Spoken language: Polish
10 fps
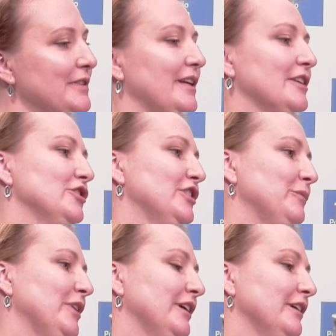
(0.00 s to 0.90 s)
wystarczy
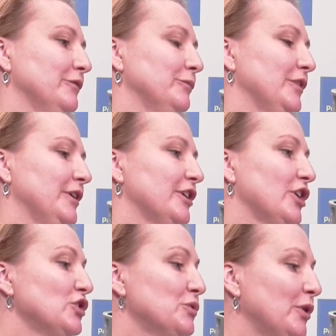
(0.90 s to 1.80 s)
nam na
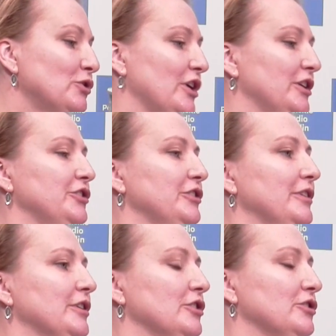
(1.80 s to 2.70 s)
rozpoczęcie
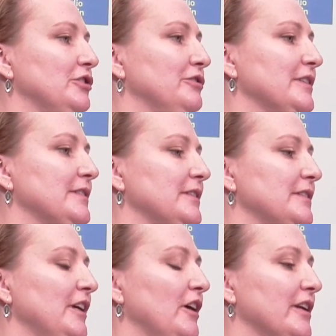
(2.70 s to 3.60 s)
większości
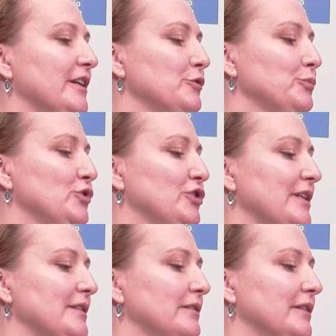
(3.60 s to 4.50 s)
inwestycji oraz przy
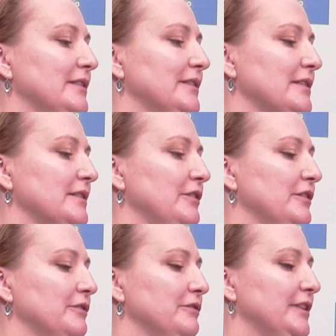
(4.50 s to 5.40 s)

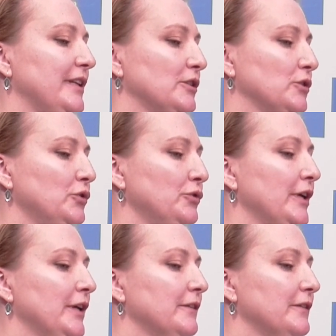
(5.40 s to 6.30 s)
racjonalizacji wydatków
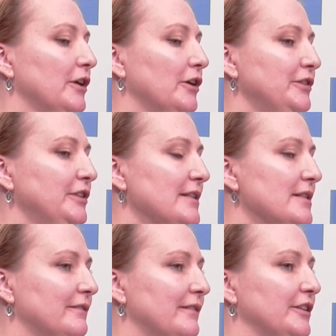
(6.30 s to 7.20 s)

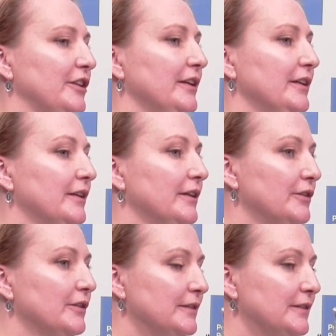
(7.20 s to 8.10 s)
dofinansowanie
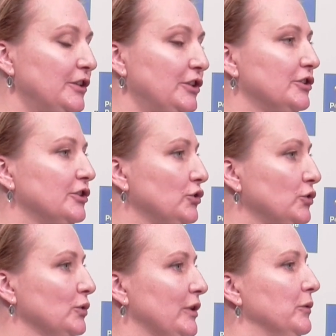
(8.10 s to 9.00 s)
z innych
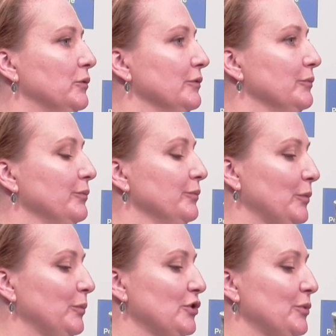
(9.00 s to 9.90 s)
źródeł.
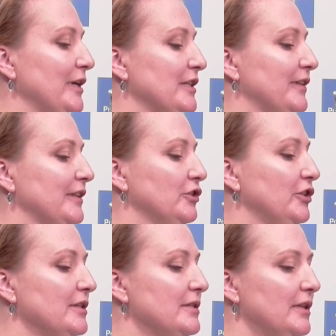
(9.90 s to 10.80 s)
Bo proszę Państwa, to
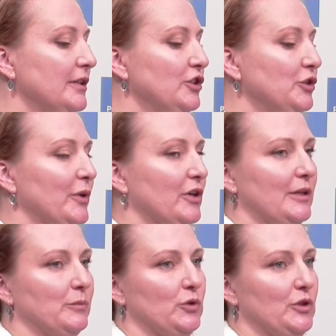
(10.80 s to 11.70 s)
nie jest jedyny
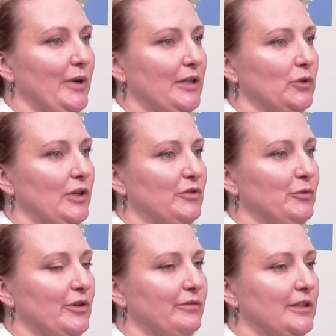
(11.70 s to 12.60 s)
program, który planujemy
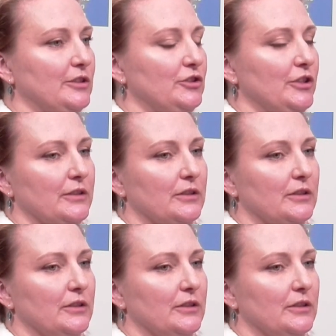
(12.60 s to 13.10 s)
wprowadzić.